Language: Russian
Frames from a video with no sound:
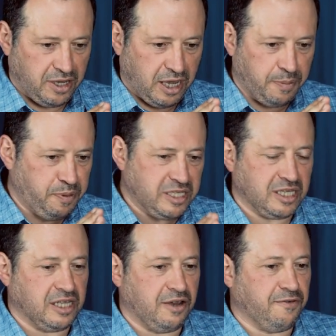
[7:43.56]

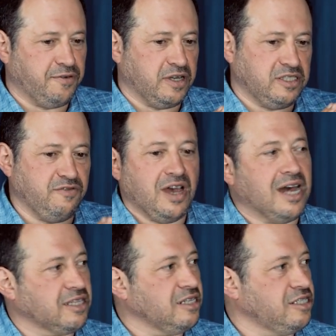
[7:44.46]
описано в
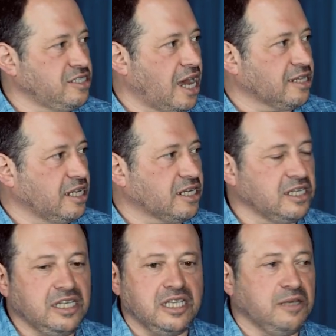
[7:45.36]
9, 10
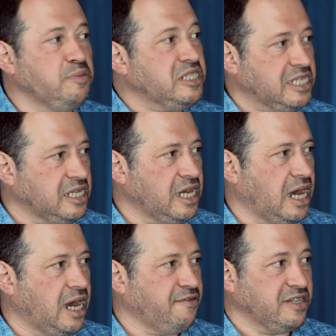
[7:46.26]
книге
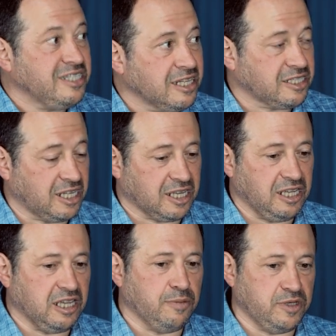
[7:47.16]
Бытия, в 11
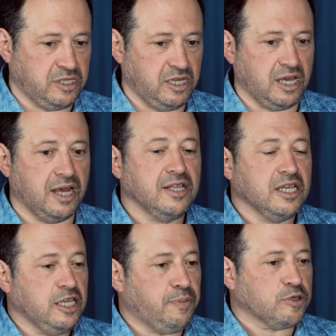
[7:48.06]
книге Бытия.
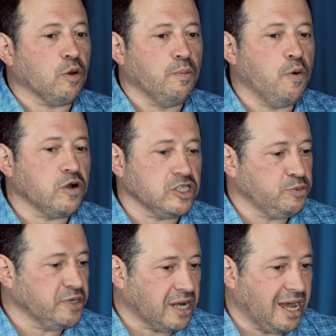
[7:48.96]
И потом Бог
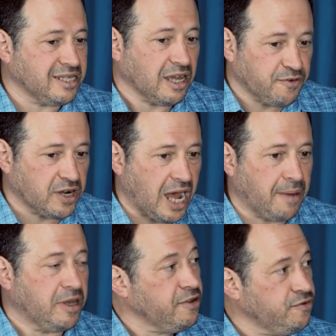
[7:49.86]
избирает
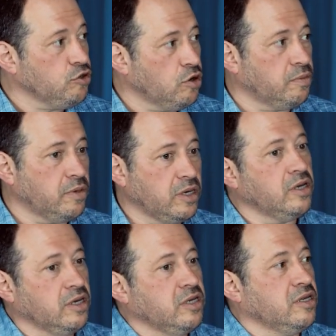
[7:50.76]
Авраама и в нем
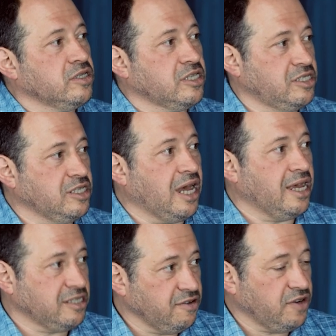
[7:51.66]

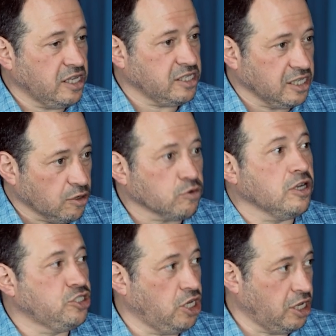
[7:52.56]
созидает еврейский народ
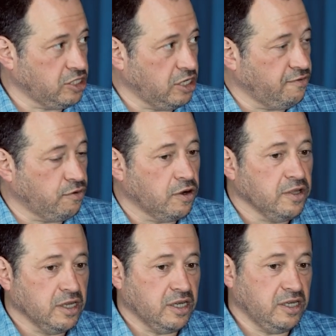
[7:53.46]
или через него,
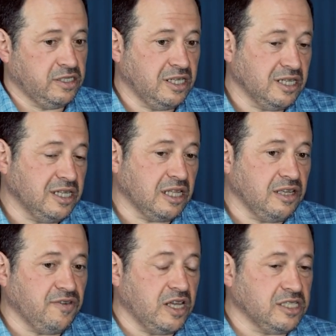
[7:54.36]
делает этот
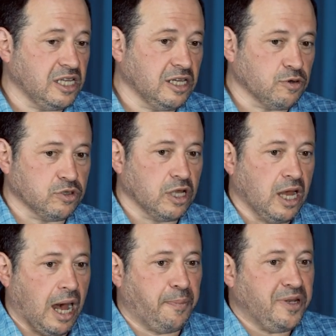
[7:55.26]
еврейский народ
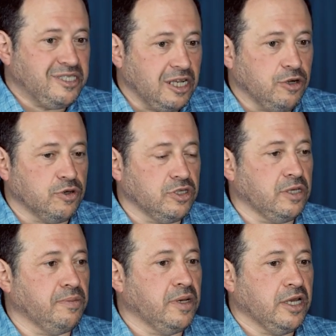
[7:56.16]

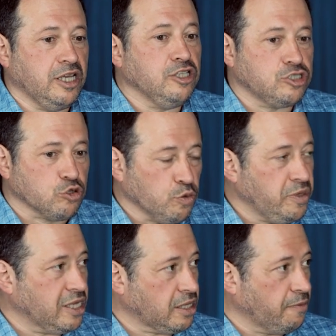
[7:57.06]
определенным
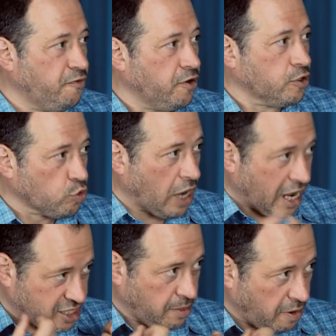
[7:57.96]
инструментом в
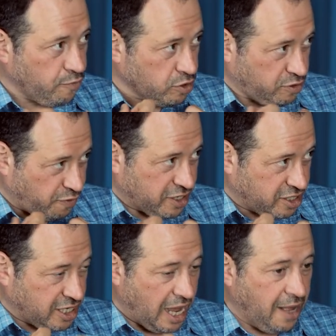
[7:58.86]
руках самого
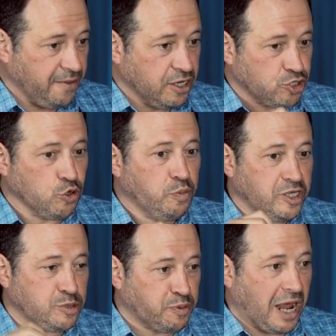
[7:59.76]
Творца,
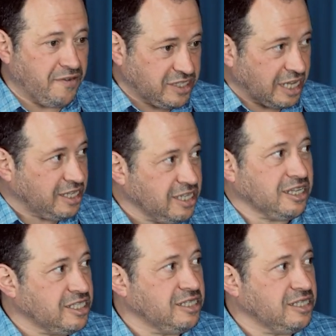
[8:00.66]
чтобы исправить какие-то